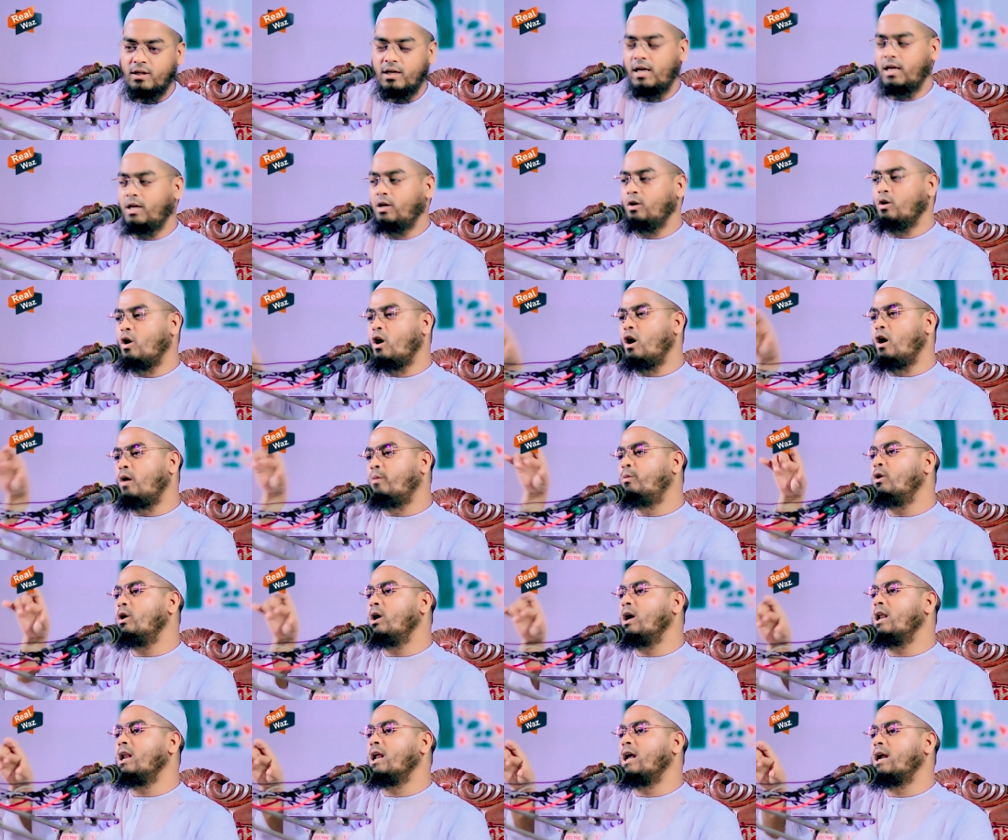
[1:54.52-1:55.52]
এই
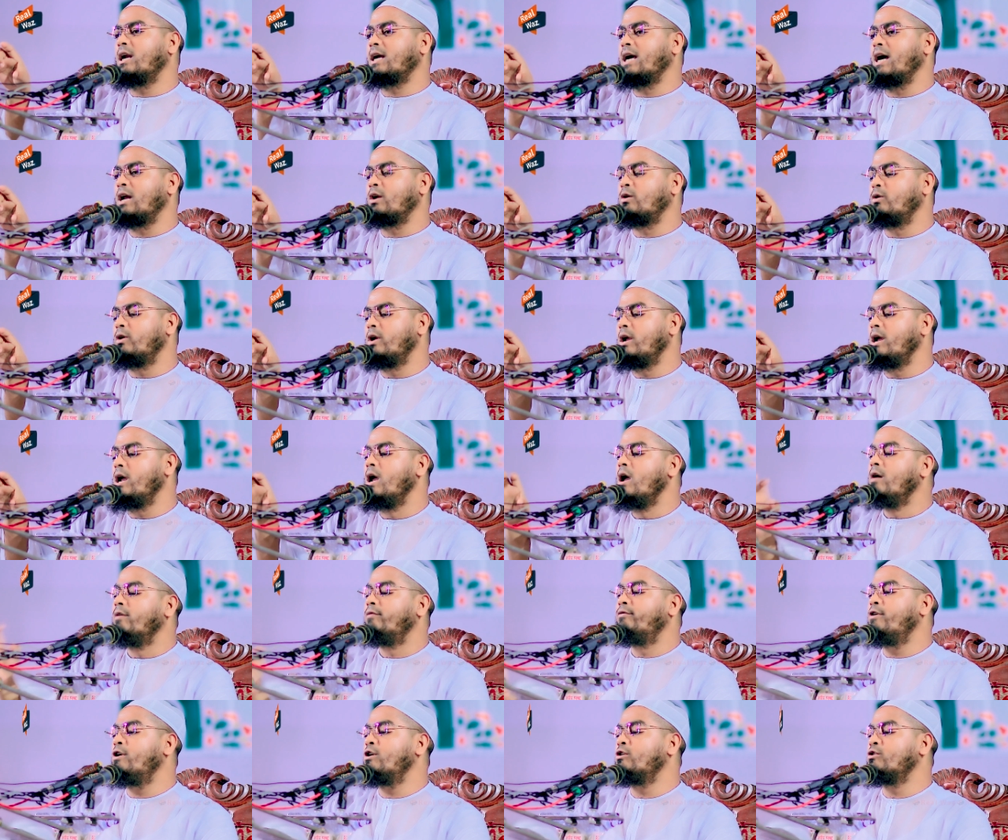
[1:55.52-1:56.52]
অবহেলার কারণে
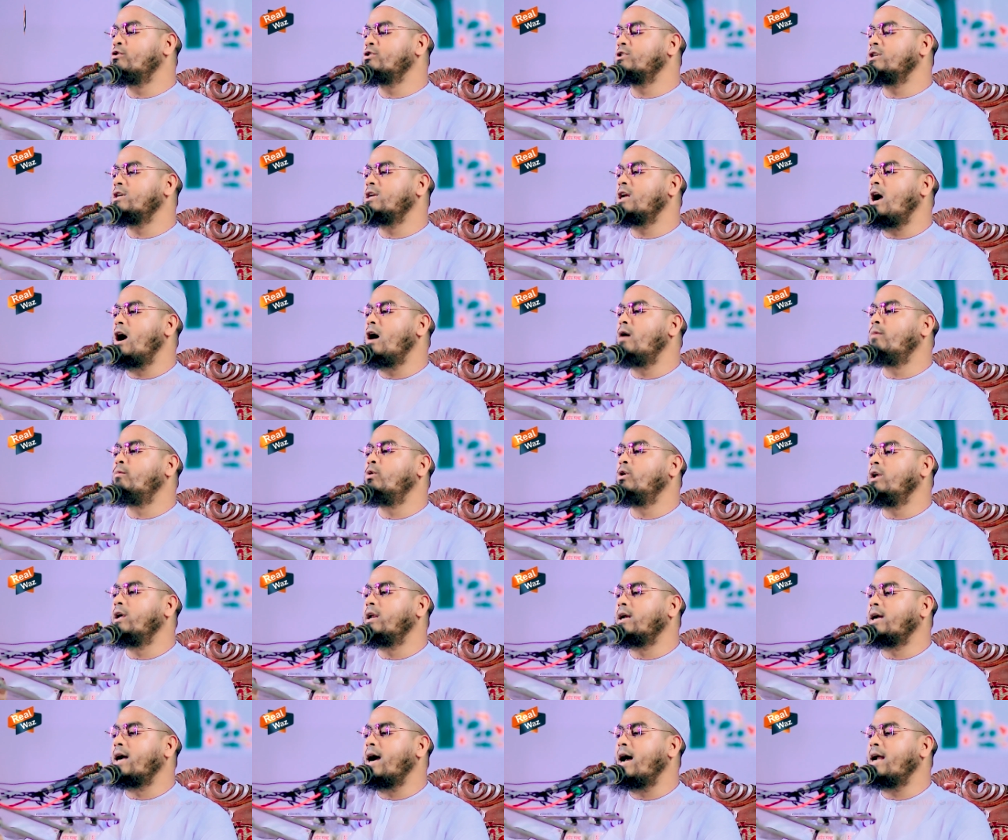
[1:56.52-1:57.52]
ফরজের
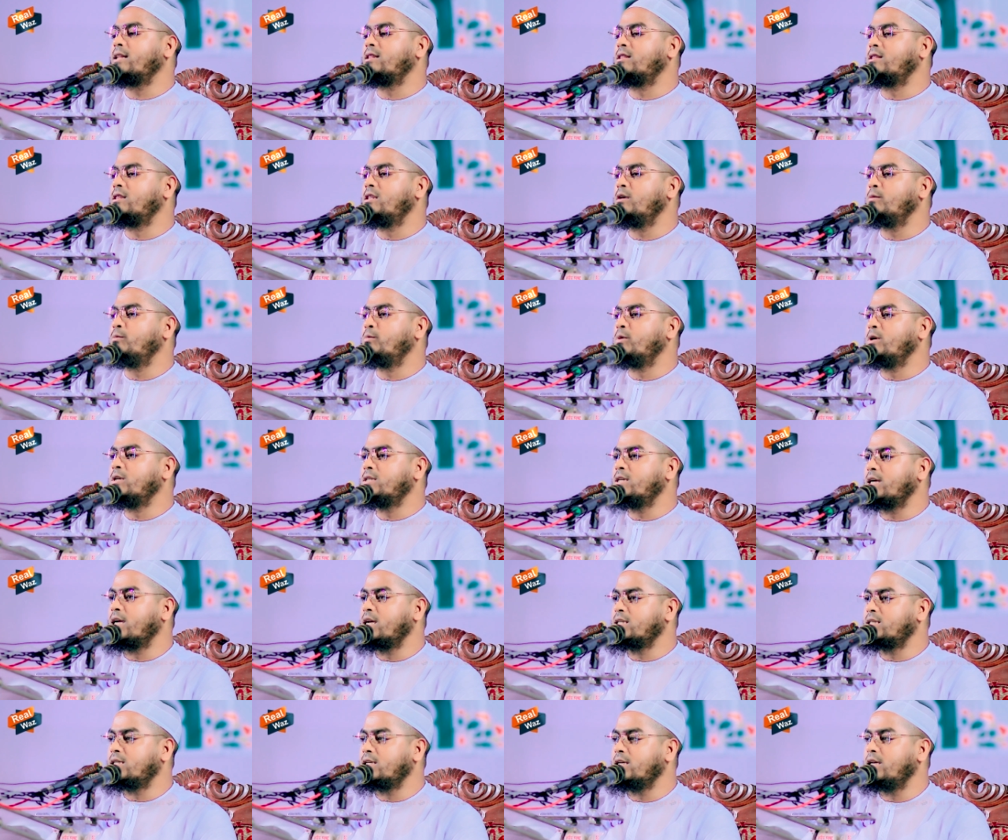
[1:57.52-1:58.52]
আমলের ঘাটতি বেঁচে
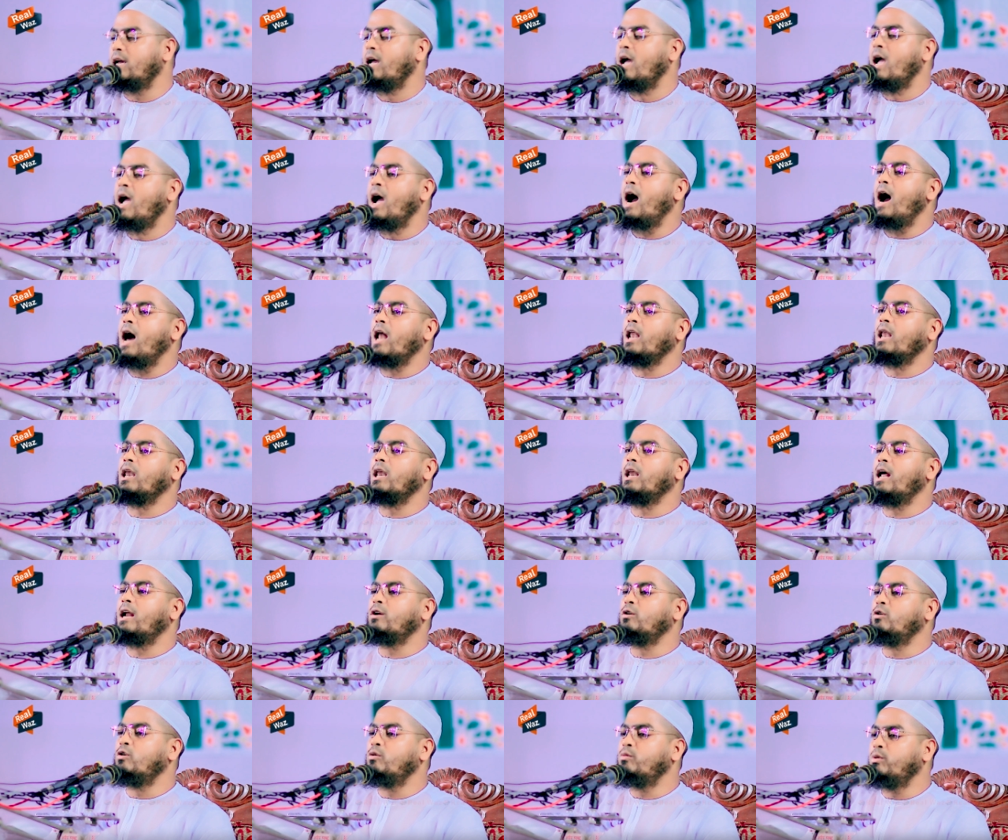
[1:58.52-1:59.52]
গেছে
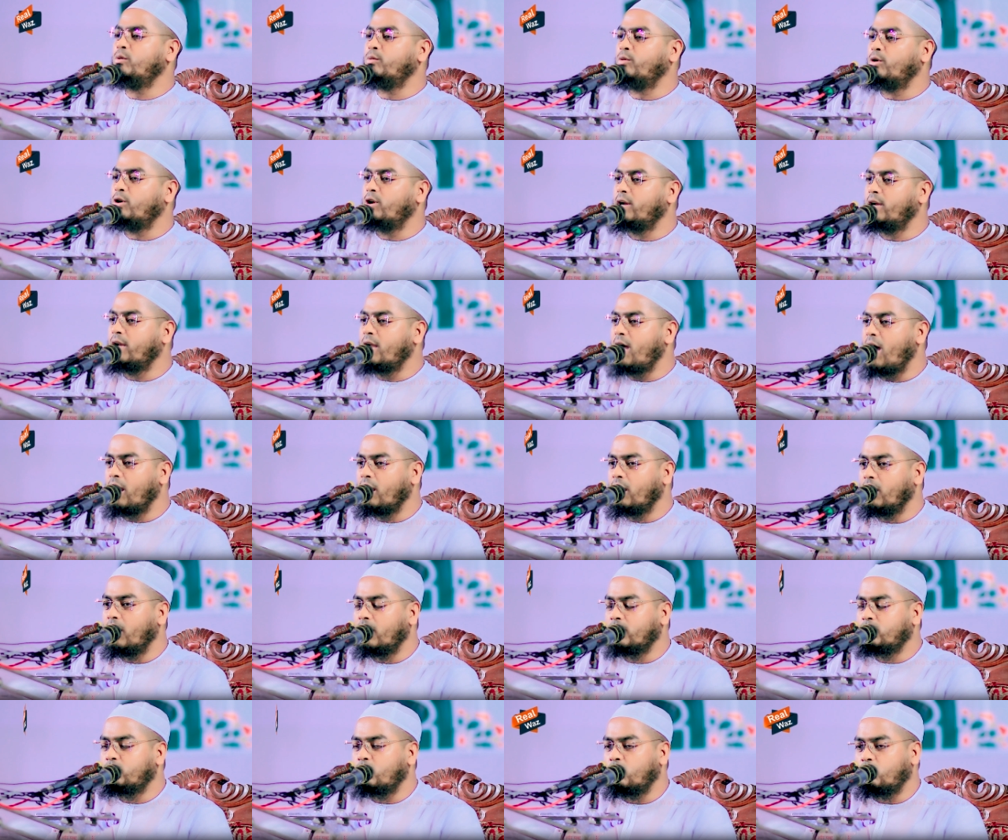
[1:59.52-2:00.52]
আল্লাহর নবী বলেন
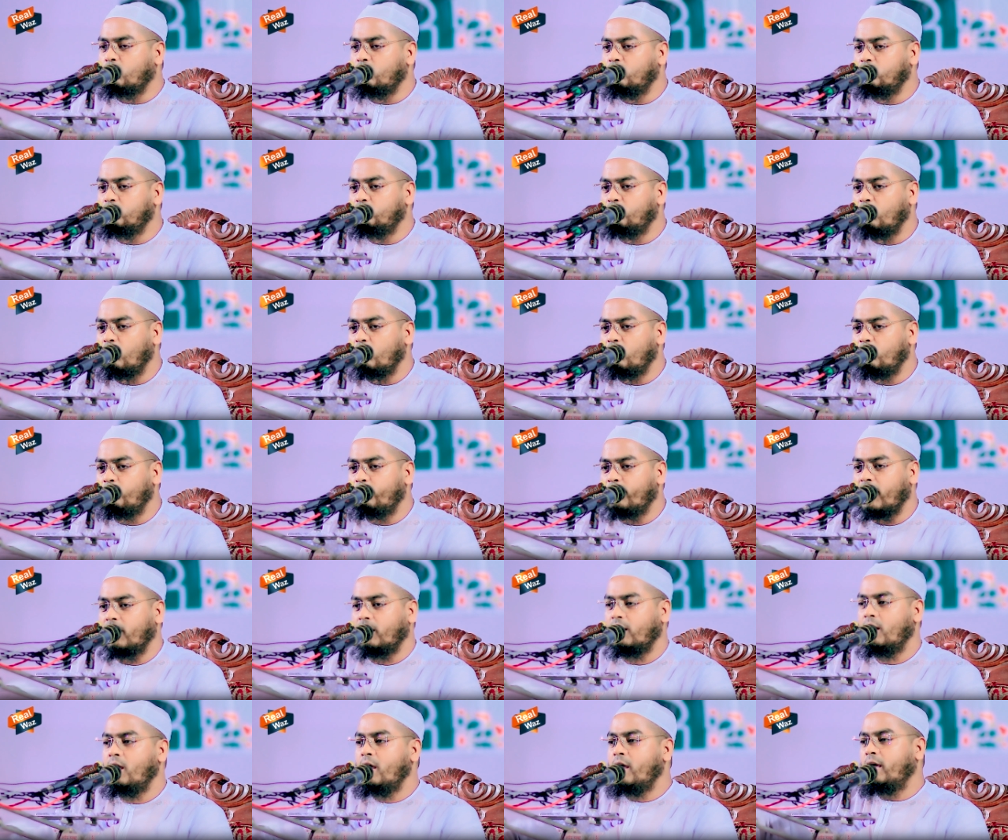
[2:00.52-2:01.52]
আল্লাহ তখন
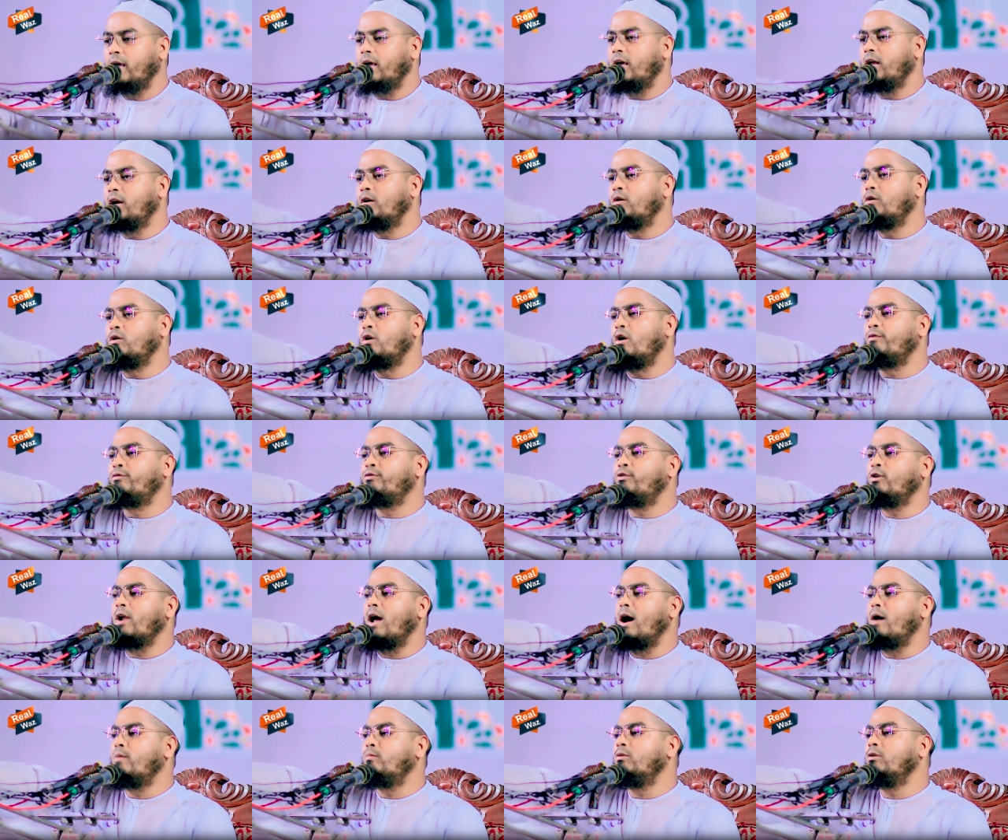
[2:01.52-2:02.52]
বলবেন এর নফল
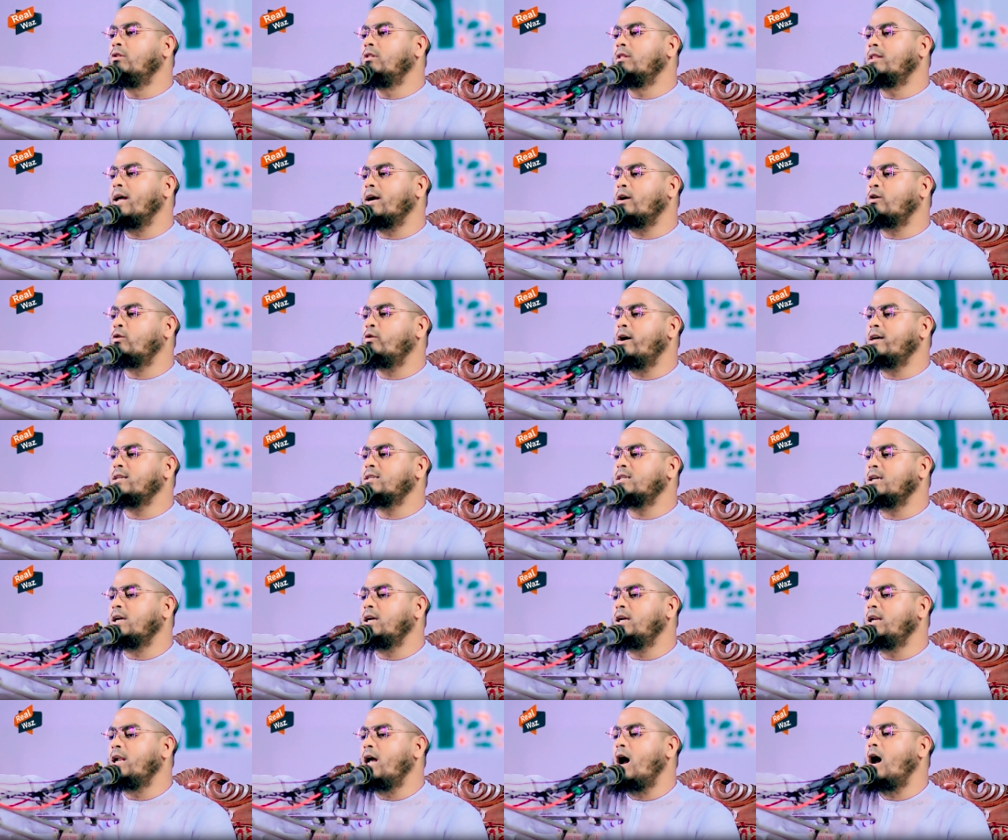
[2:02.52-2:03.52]
আমল দেখো আছে
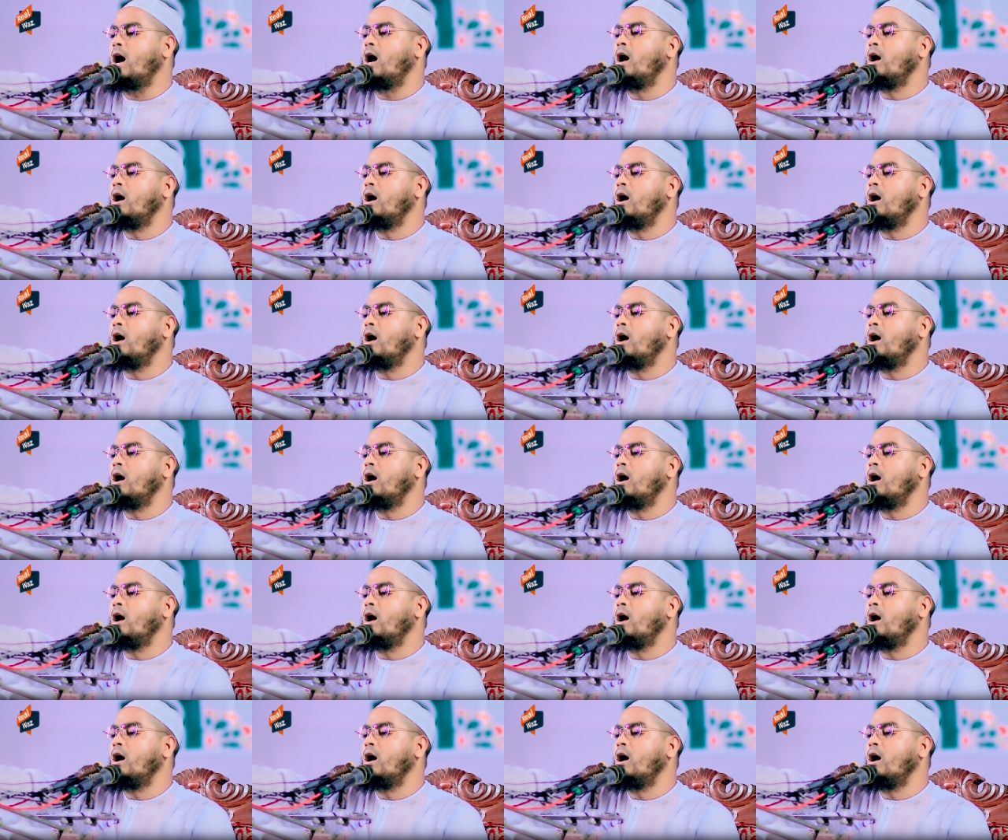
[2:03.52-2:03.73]
কিনা